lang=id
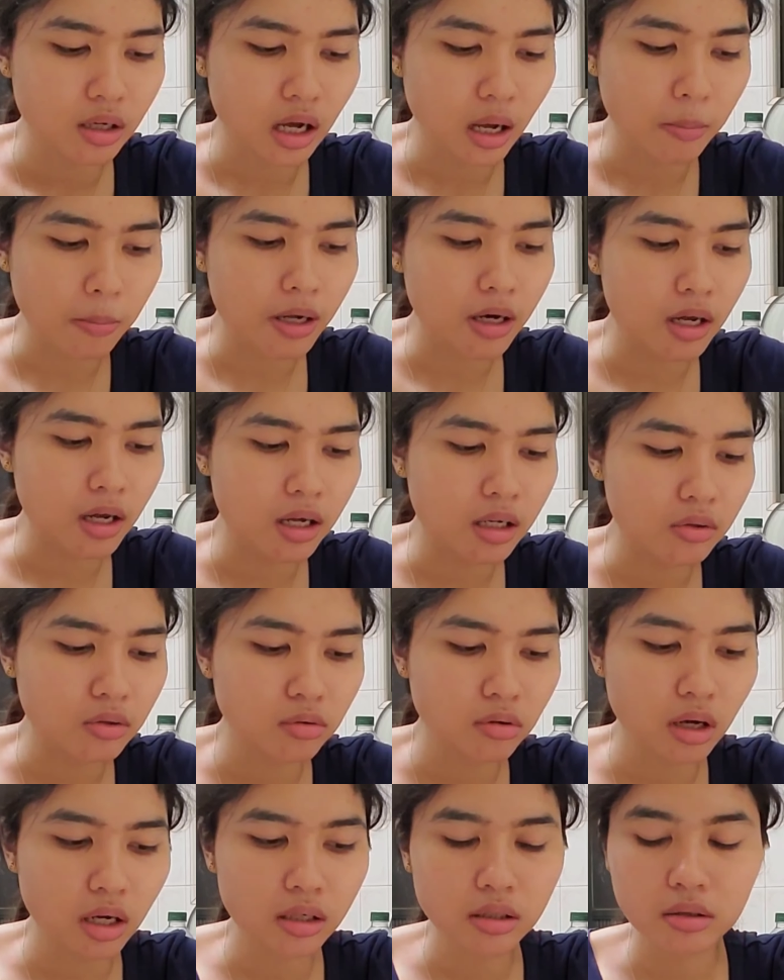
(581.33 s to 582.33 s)
kapan
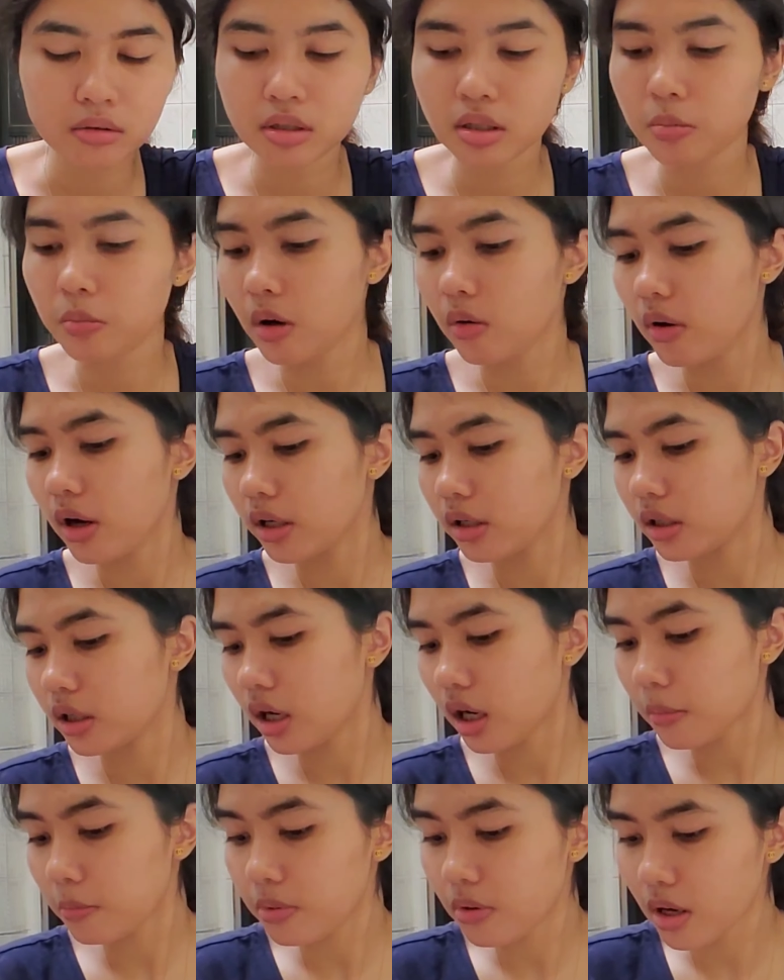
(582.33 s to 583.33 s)
hari itu kan di bawah
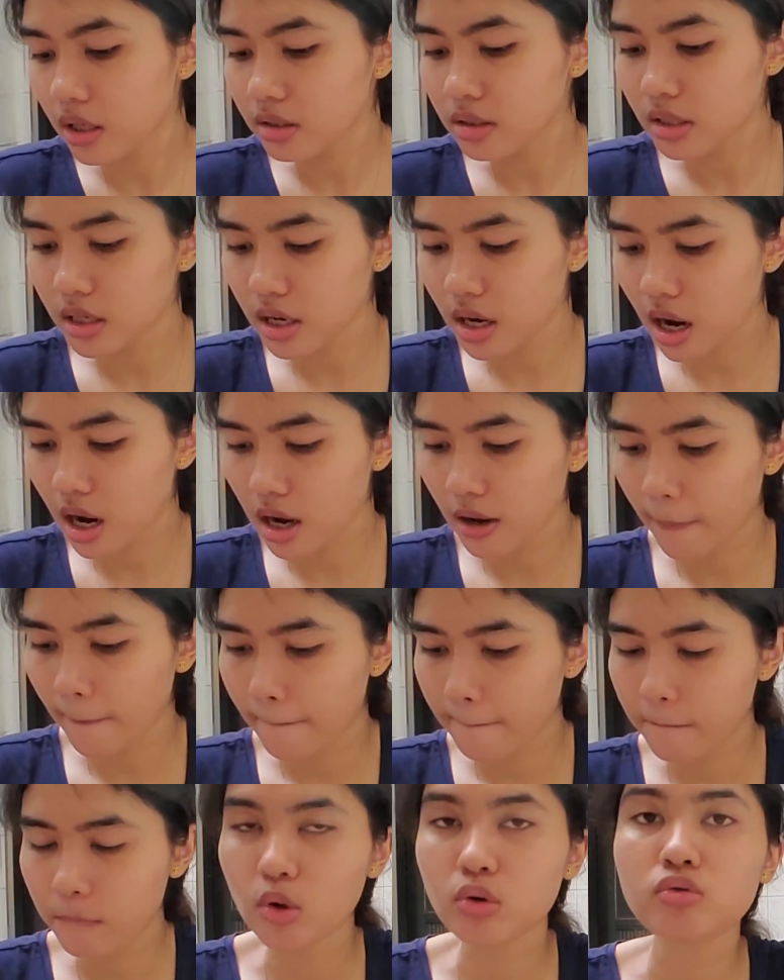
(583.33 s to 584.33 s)
ini kan banjir ya
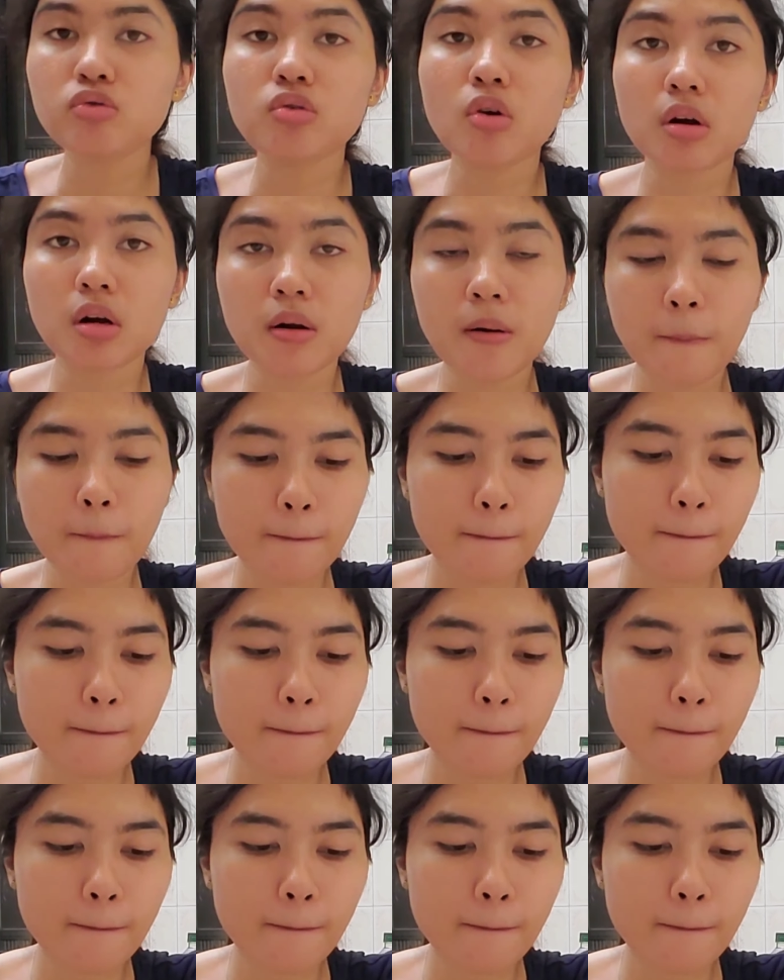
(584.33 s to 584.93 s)
bocor